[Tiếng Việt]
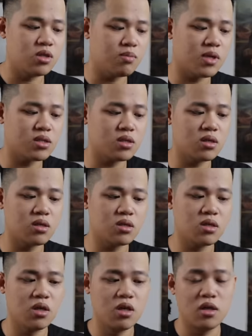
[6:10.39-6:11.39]
Nhưng mà
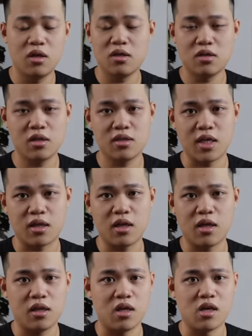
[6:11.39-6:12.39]
sơn rẻ
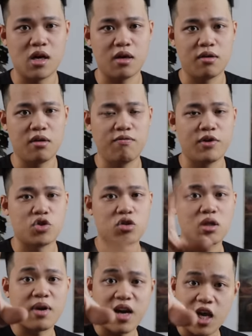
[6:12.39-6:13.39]
tiền thì phải cho
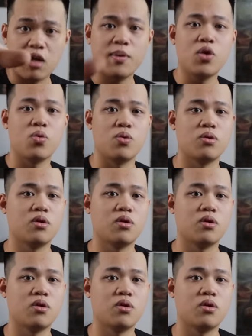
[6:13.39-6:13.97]
tầm bằng này nó mới đủ.